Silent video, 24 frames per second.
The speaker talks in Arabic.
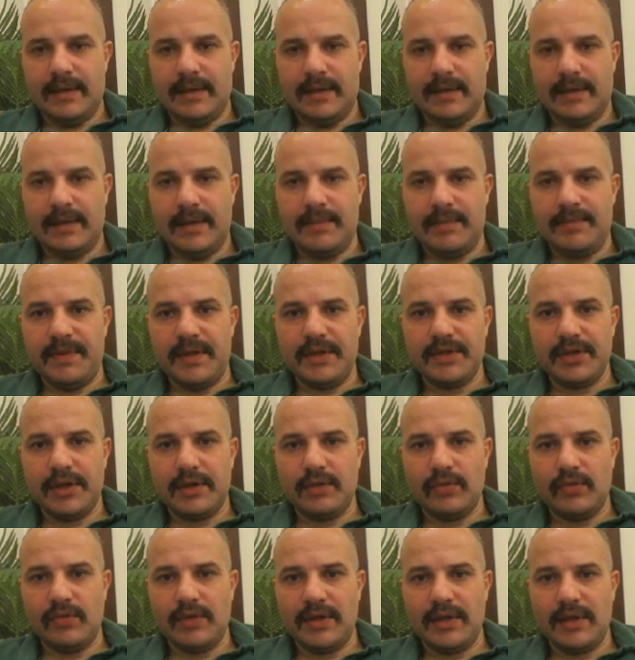
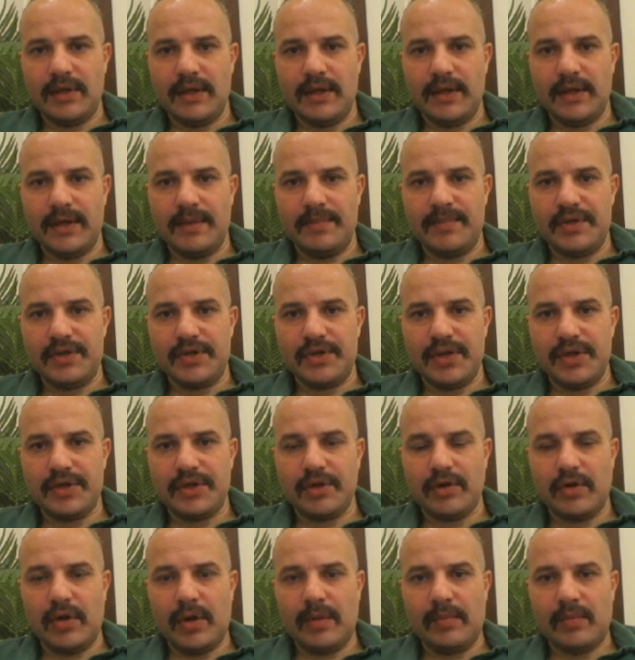الديبليشن
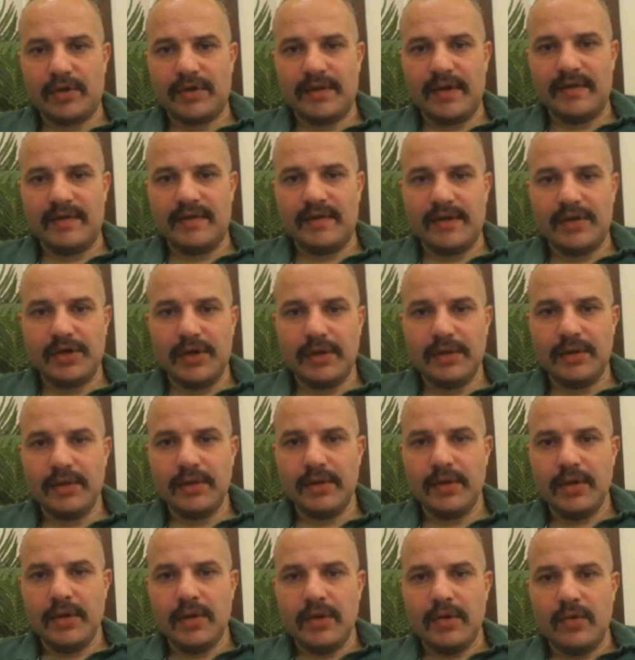والديبريشيشن وامورتيزيشن
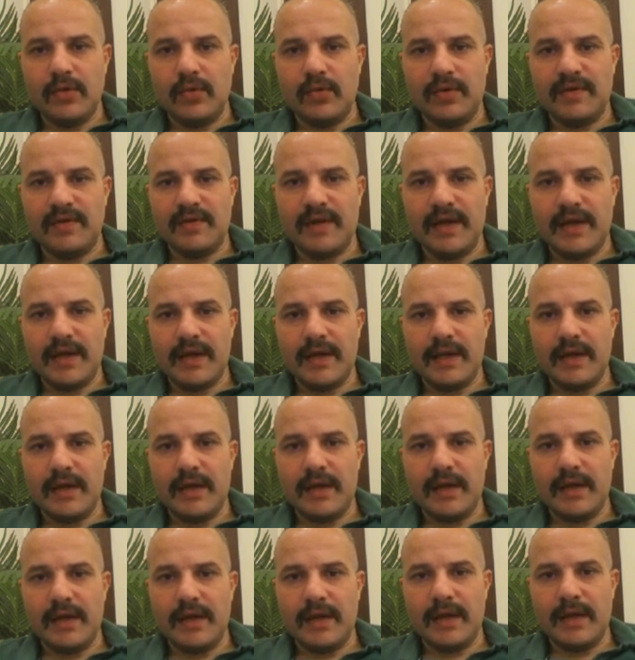وازاي
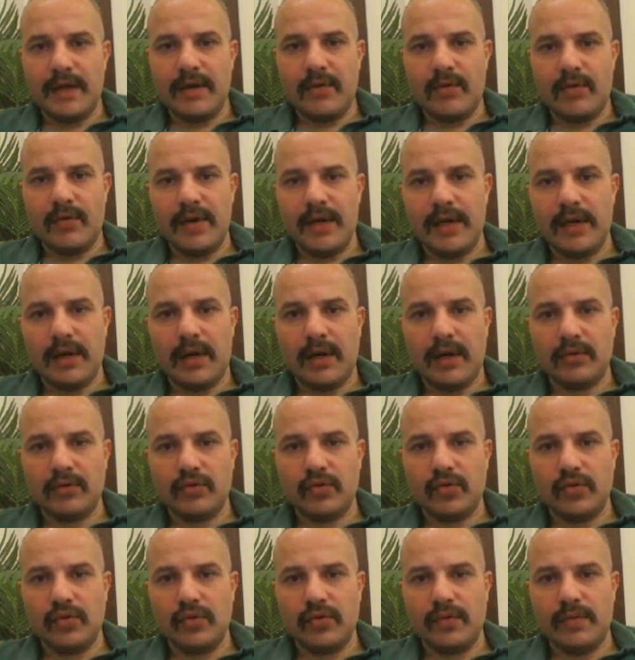آه، وايه
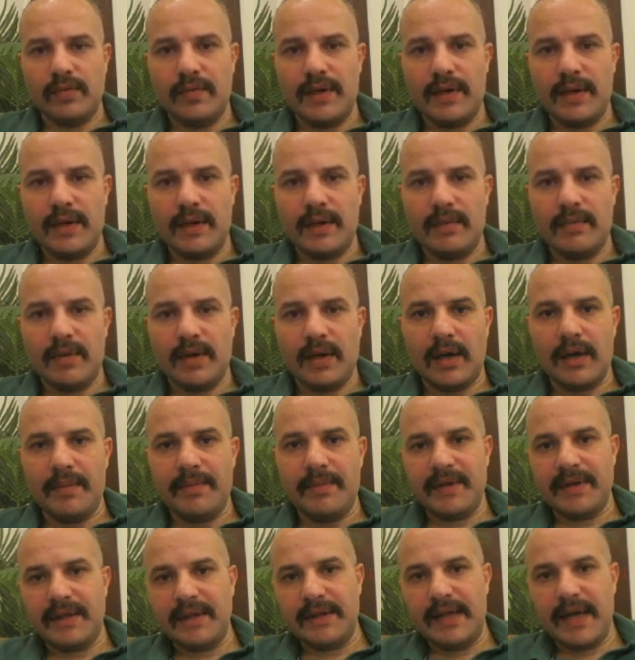علاقته
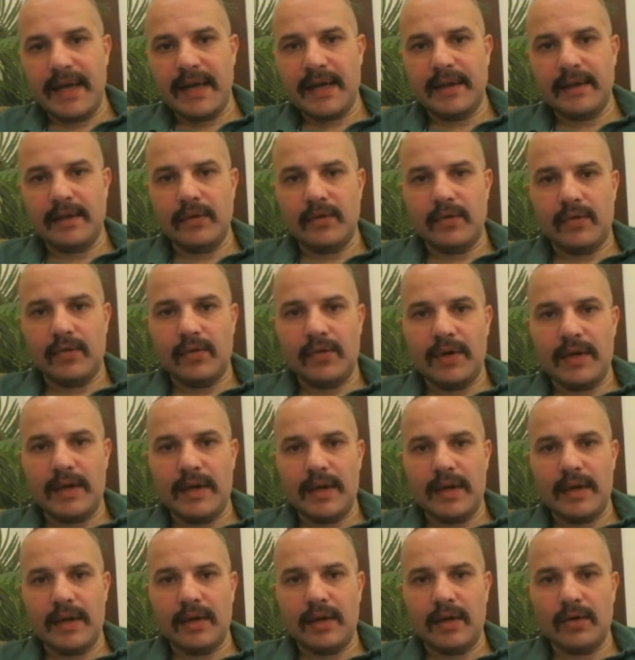بقائمه الدخل
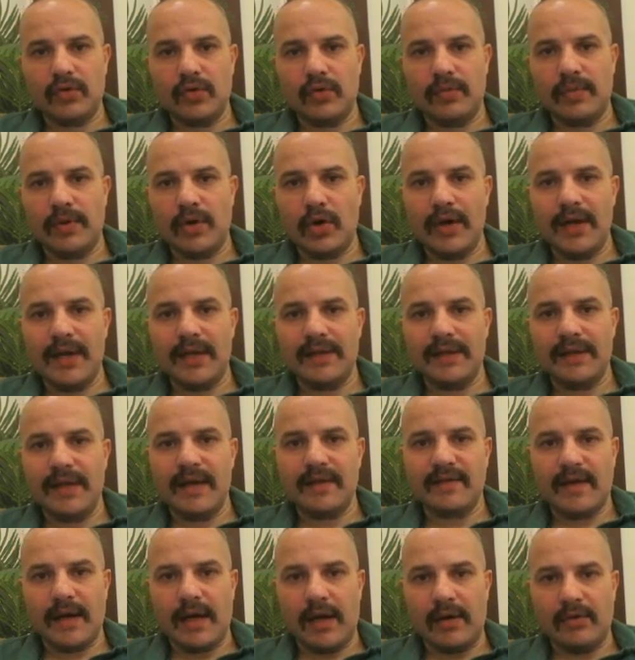وايه علاقته بالاويل اند
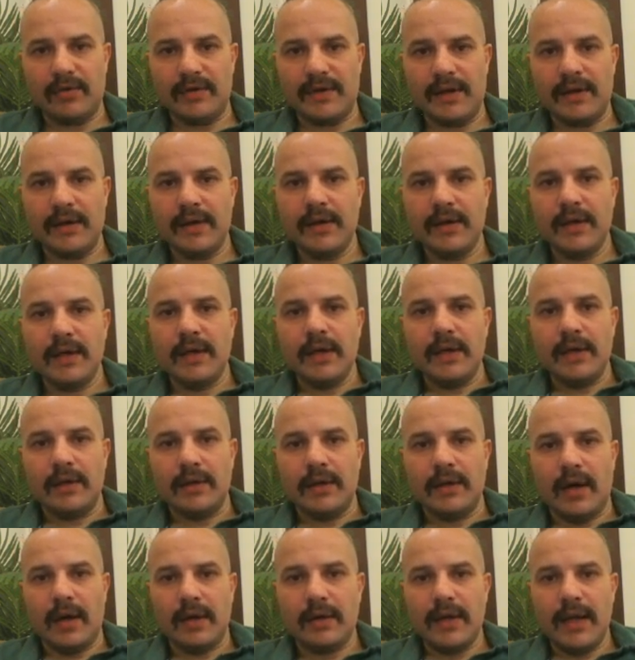جاز اكاونتنج
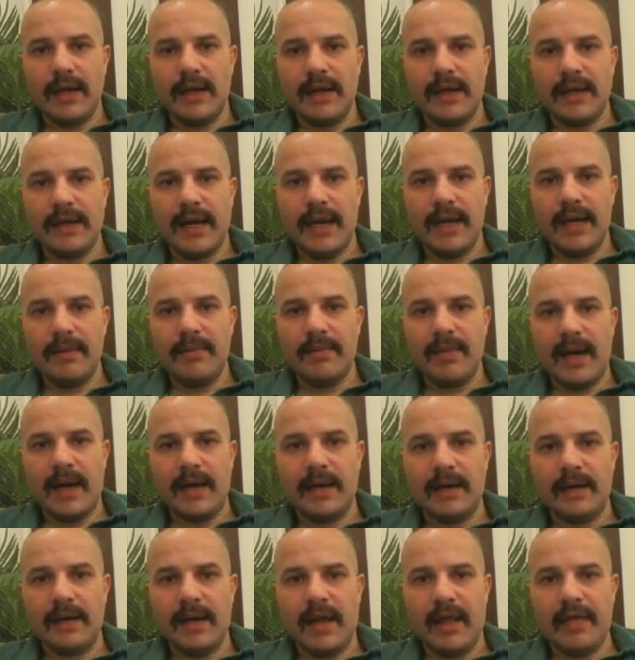النهارده هنتكلم
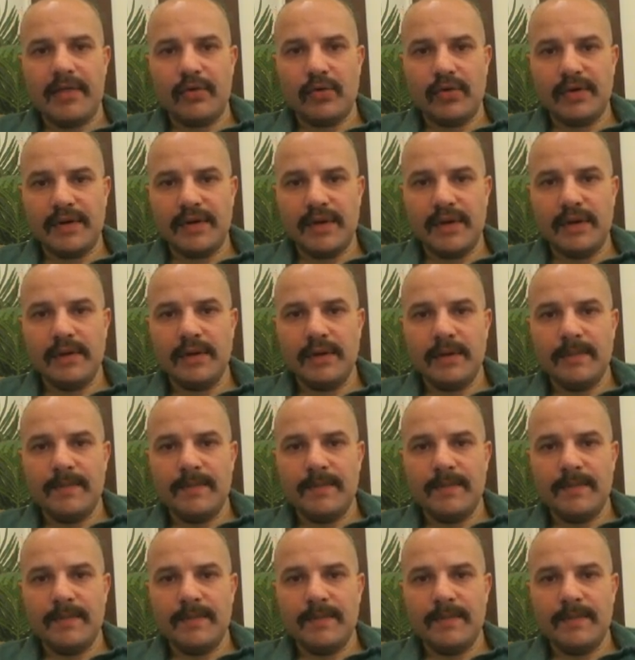على الاثوريتي